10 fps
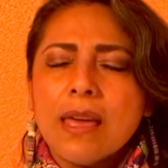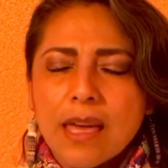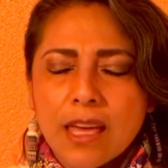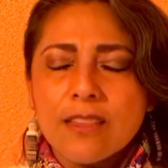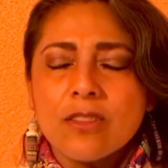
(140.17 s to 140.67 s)

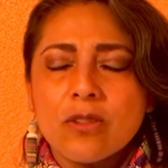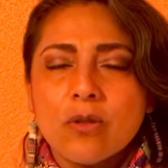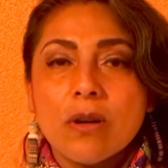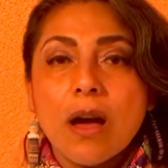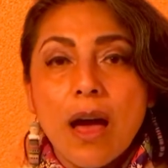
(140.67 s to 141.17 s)
Eso,
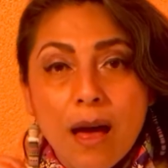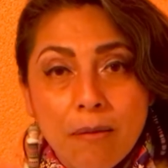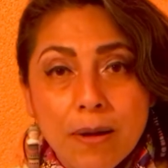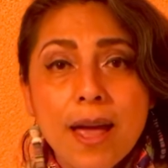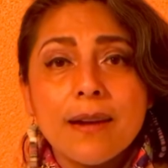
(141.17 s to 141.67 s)

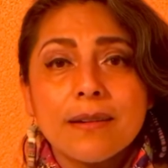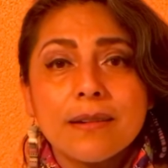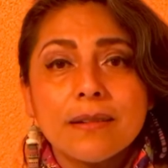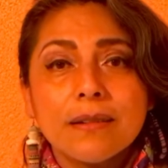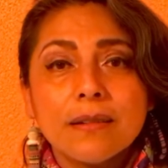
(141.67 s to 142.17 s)
hablar,
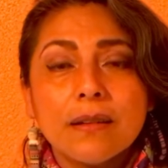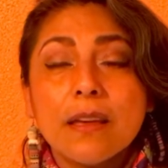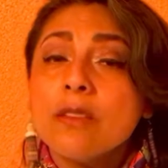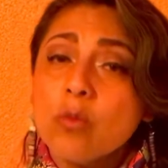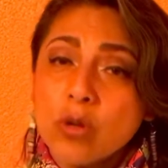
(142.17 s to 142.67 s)

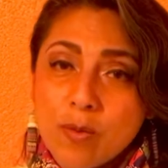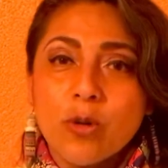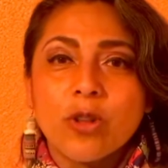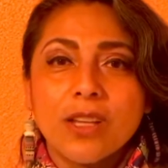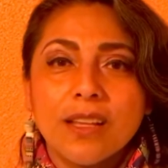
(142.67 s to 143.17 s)
es muy
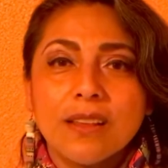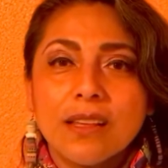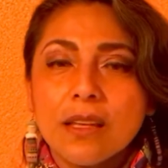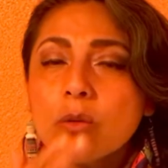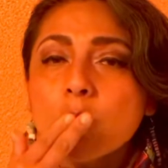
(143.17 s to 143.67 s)
importante.
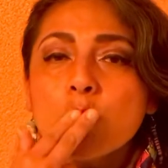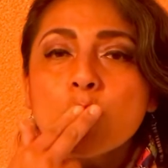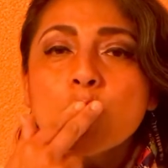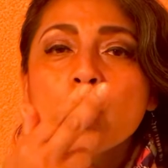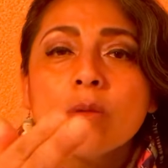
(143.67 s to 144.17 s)

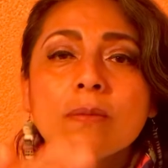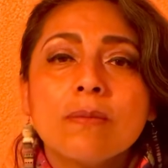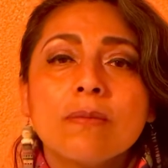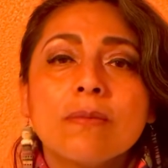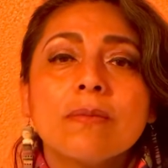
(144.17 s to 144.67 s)

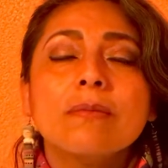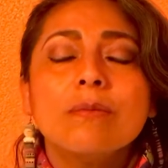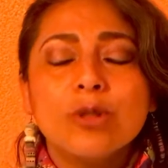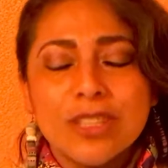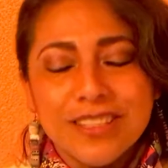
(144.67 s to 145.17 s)

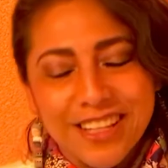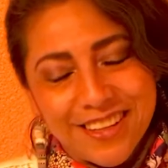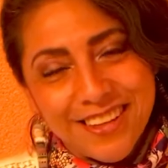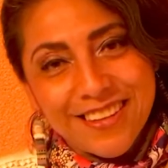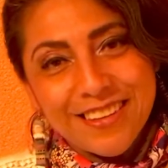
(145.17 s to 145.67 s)
Muchas
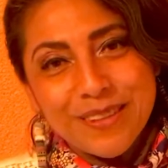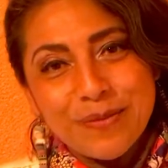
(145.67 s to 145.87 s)
gracias.